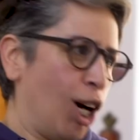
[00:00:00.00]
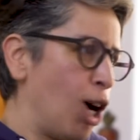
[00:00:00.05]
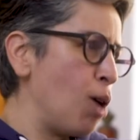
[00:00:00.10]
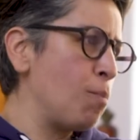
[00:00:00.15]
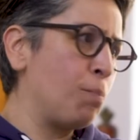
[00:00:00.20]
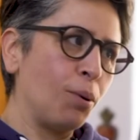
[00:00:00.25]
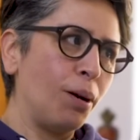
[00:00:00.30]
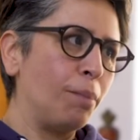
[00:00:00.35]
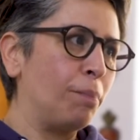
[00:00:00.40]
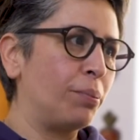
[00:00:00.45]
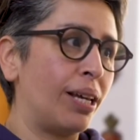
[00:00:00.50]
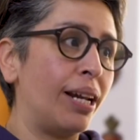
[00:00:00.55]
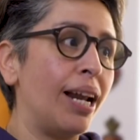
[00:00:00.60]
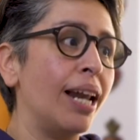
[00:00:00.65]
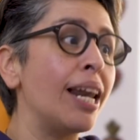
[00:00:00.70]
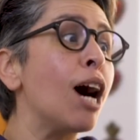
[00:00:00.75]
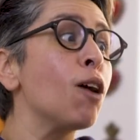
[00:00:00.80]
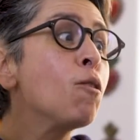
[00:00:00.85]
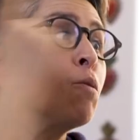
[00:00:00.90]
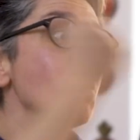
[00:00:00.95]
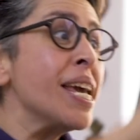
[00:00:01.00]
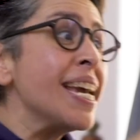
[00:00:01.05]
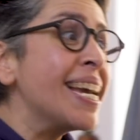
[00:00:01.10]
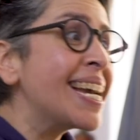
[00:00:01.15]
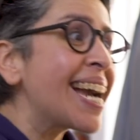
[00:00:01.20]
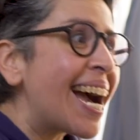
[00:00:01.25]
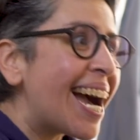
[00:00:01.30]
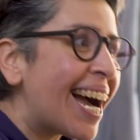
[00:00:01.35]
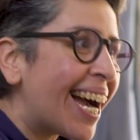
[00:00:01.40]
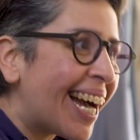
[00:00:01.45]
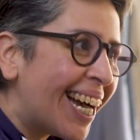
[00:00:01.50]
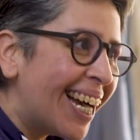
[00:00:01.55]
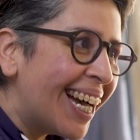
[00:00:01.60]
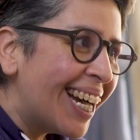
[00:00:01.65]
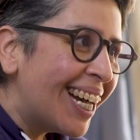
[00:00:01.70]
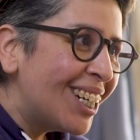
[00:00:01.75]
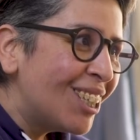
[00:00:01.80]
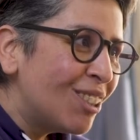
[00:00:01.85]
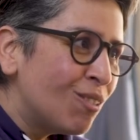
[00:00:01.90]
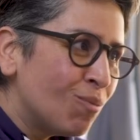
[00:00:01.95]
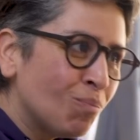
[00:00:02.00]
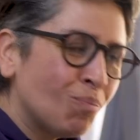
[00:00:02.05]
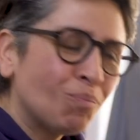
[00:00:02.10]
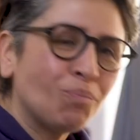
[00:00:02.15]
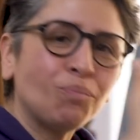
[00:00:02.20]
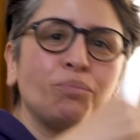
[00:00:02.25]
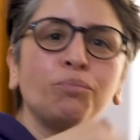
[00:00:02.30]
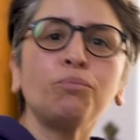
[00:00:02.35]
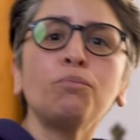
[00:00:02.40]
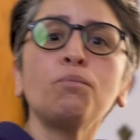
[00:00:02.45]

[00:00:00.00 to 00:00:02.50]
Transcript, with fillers: top, eh, pues, era la única. Sí, sí, a huevo.